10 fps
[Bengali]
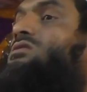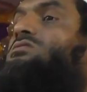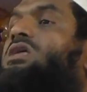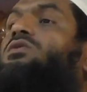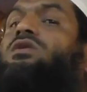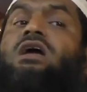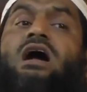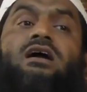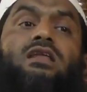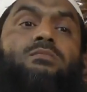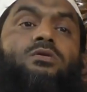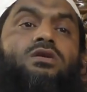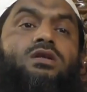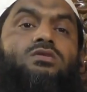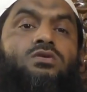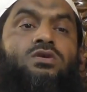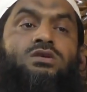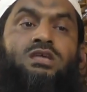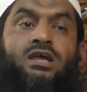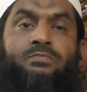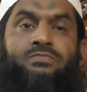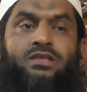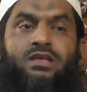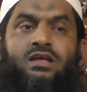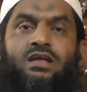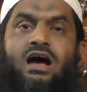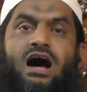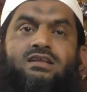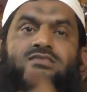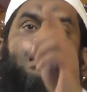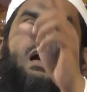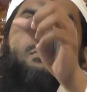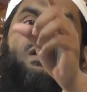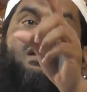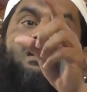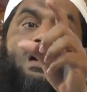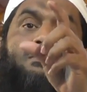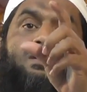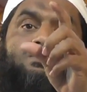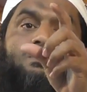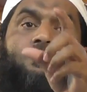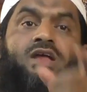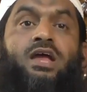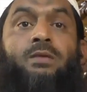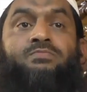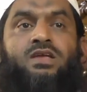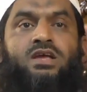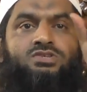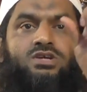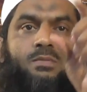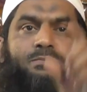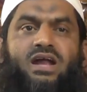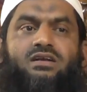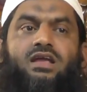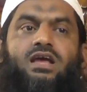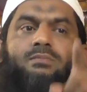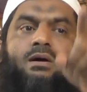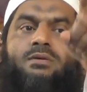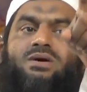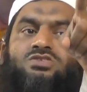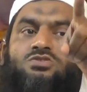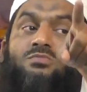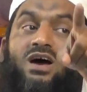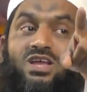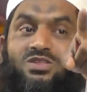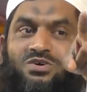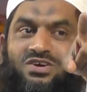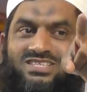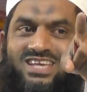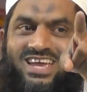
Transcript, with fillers: থিওরি আকারে বর্ণিত হয়েছে আর সাহাবা একরামের জীবনে সেটা প্র্যাকটিক্যাল ভাবে বাস্তবায়িত হয়েছে